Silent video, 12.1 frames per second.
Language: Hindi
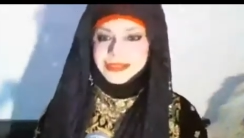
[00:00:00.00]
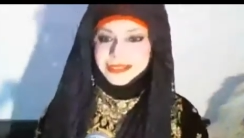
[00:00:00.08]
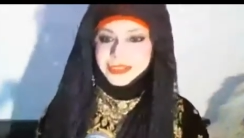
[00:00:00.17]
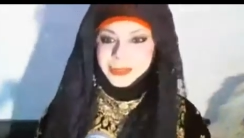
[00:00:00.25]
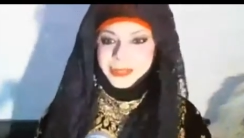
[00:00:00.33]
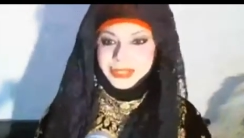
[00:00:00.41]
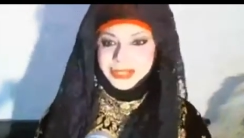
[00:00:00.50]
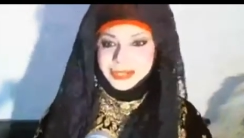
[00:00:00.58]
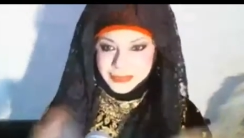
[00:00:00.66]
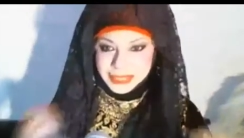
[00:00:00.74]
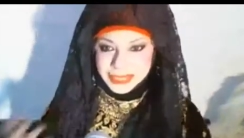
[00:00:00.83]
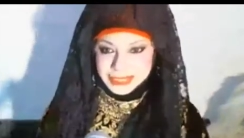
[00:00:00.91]
न्यू ईयर
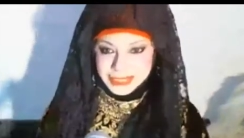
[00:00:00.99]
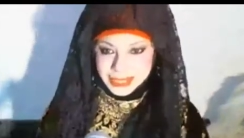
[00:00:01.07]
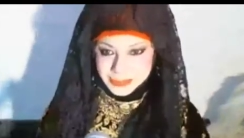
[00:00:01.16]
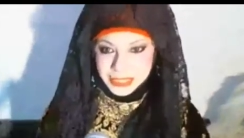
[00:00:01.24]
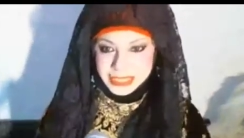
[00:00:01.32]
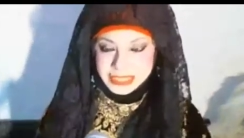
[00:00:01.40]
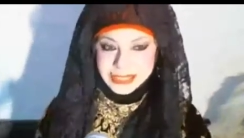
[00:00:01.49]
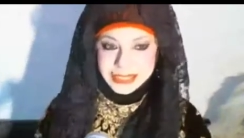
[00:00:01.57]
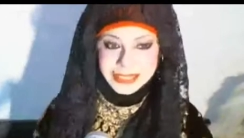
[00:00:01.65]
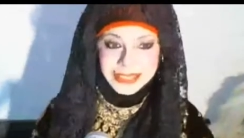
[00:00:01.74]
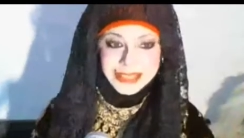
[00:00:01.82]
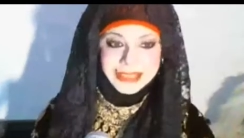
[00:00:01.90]
मिलके सेलिब्रेट
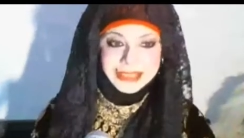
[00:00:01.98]
करेंगे